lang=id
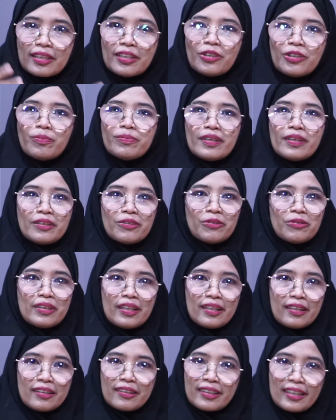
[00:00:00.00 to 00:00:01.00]
hidupnya
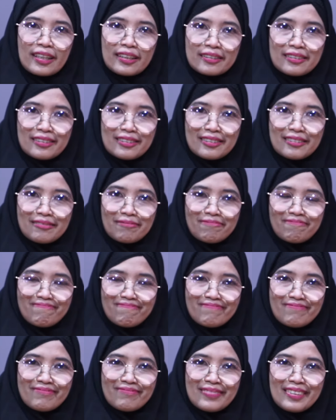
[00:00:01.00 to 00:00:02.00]
dunia akhirat.
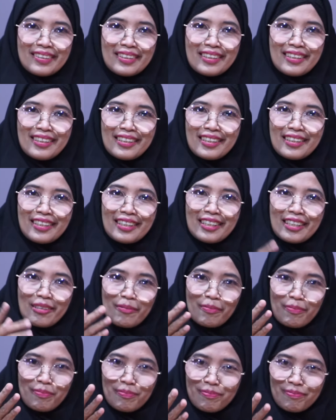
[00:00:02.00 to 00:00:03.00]
Amin.
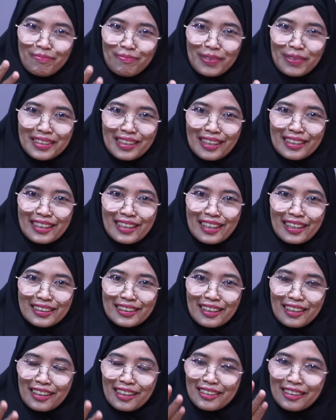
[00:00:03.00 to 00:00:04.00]
Bisa
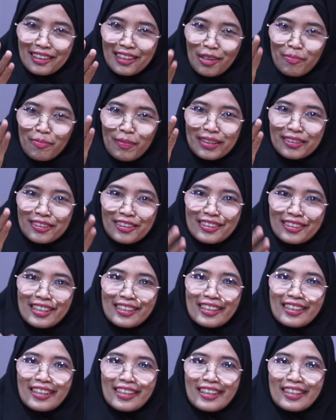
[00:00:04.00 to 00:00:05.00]
dikatakan Ramadan
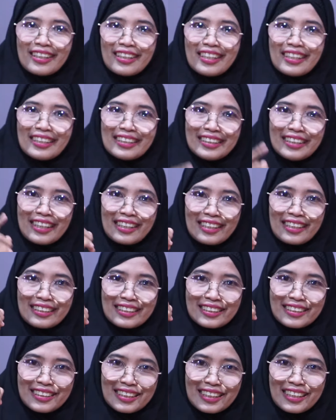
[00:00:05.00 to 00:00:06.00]
adalah jalan
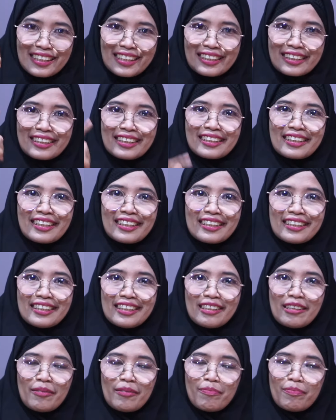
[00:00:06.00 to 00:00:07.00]
singkat kita
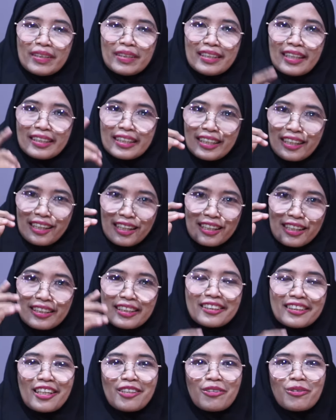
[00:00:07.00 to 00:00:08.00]
menjadi
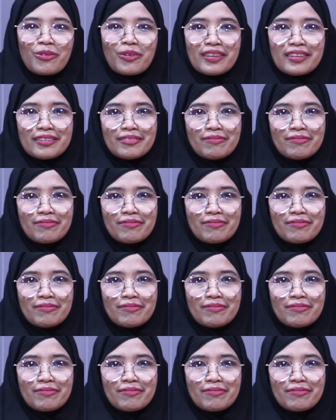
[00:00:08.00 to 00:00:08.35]
ahli takwa.